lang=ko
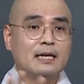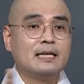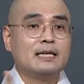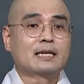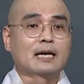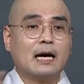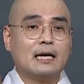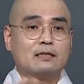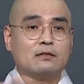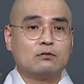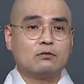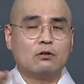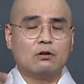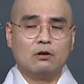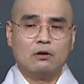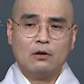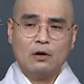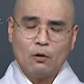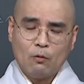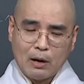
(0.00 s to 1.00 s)
이게
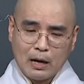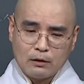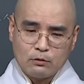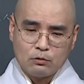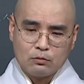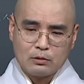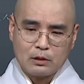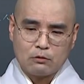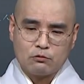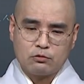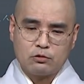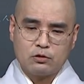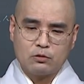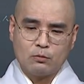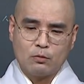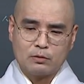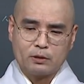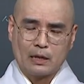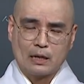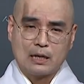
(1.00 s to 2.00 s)
아니고 황룡사
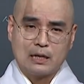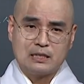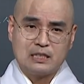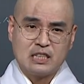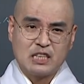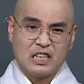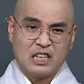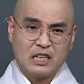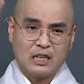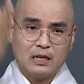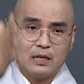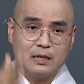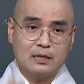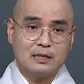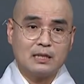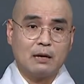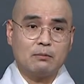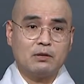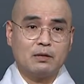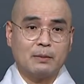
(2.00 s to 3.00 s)
구축목탑 같이
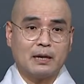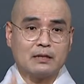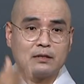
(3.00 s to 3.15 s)
큰 탑을